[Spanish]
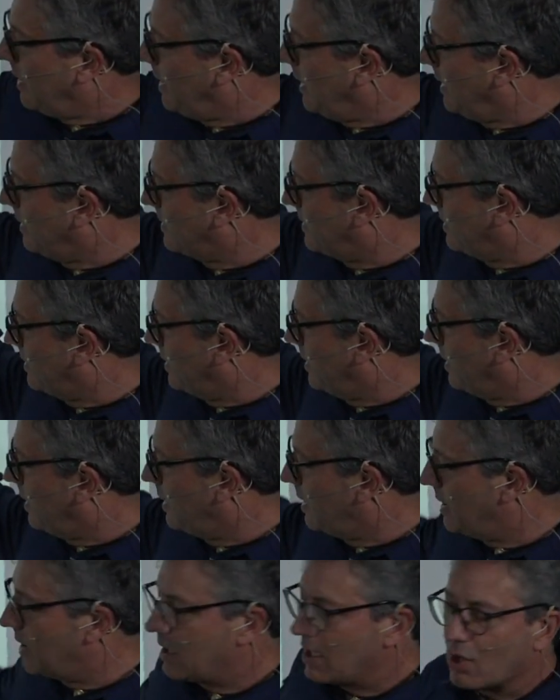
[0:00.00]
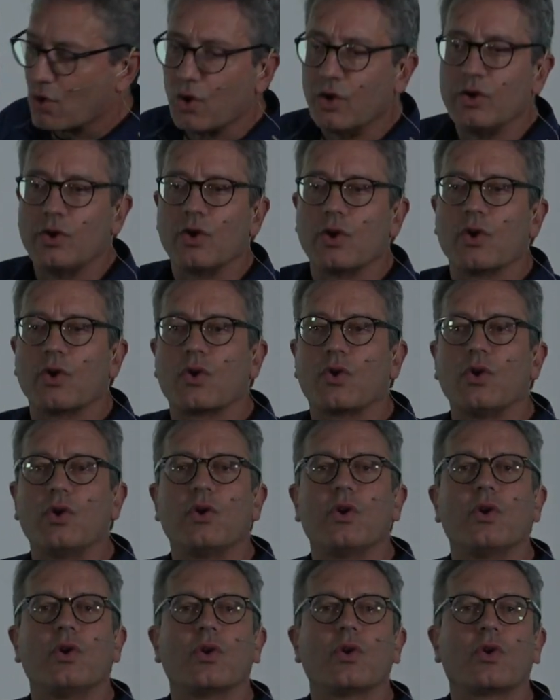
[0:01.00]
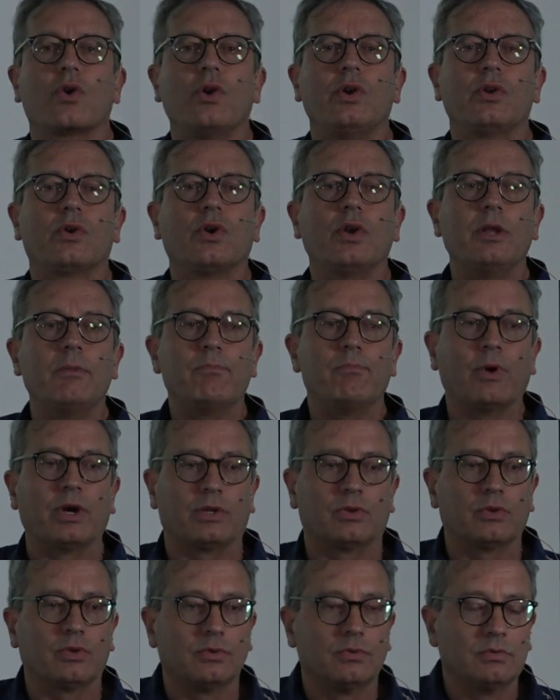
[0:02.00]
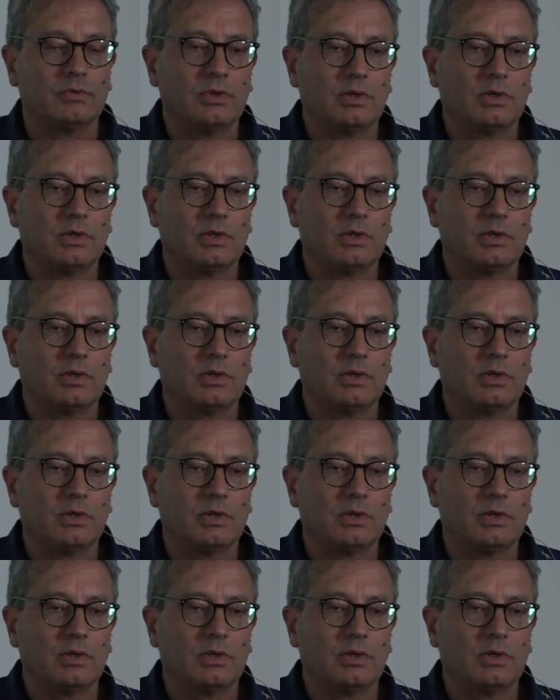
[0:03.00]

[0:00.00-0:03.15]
es eh, con, impuestos.